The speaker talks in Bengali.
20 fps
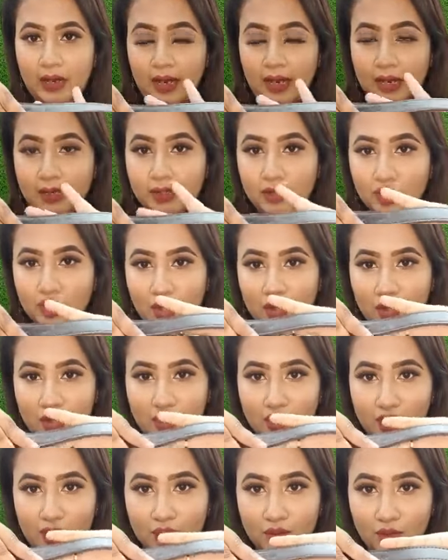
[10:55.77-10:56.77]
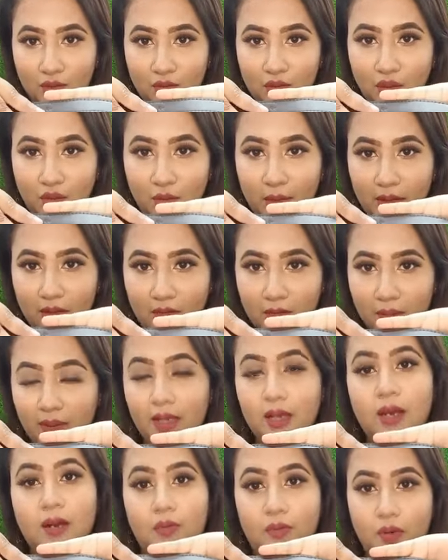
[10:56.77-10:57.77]
অ্যারেঞ্জ করার জন্য খুবই খুবই
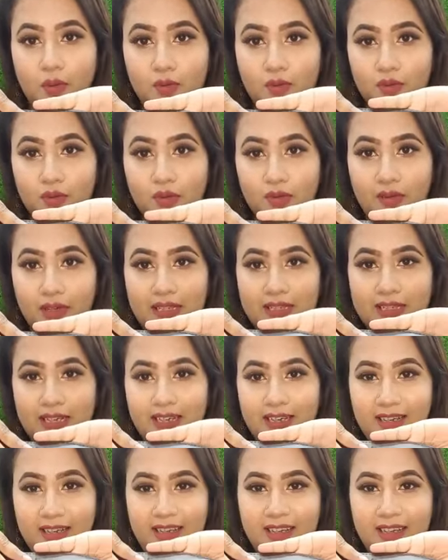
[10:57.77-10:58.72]
হার্ডওয়ার্ক করতে হয়েছে